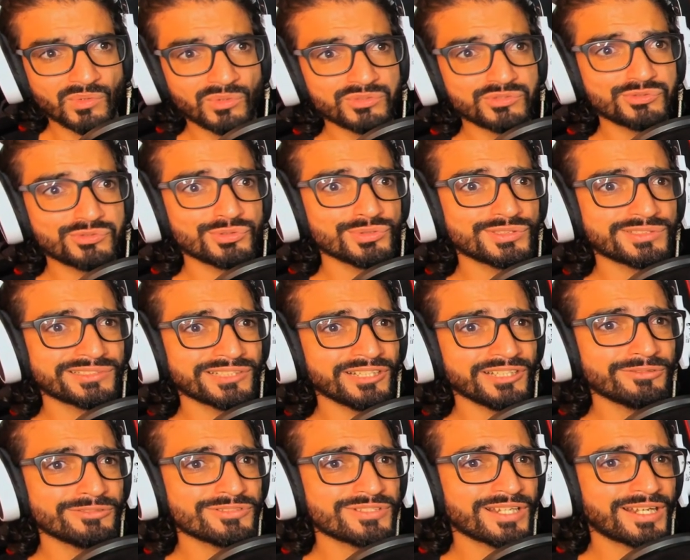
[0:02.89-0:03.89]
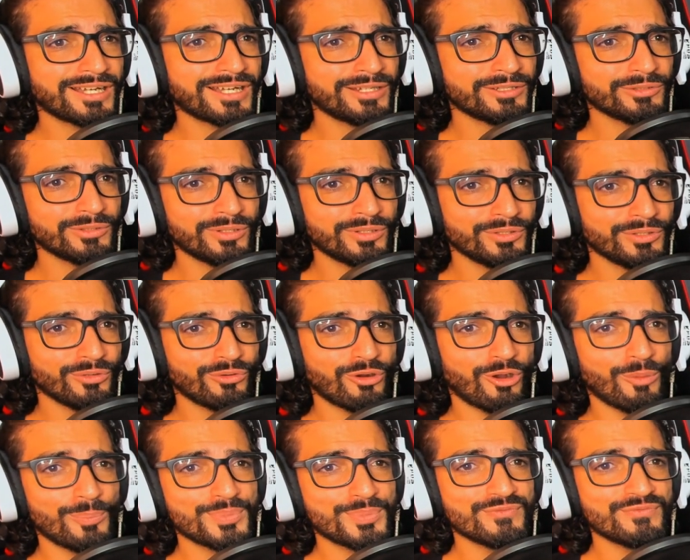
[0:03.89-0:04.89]
o Suzano de Kaido e o
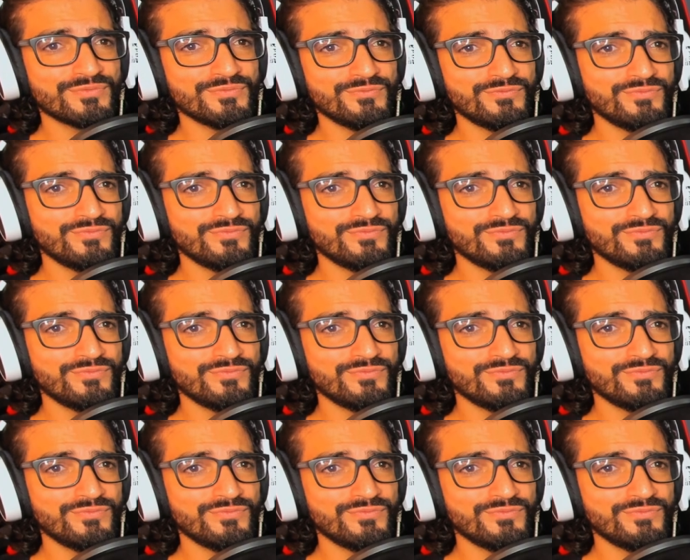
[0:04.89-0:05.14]
golpe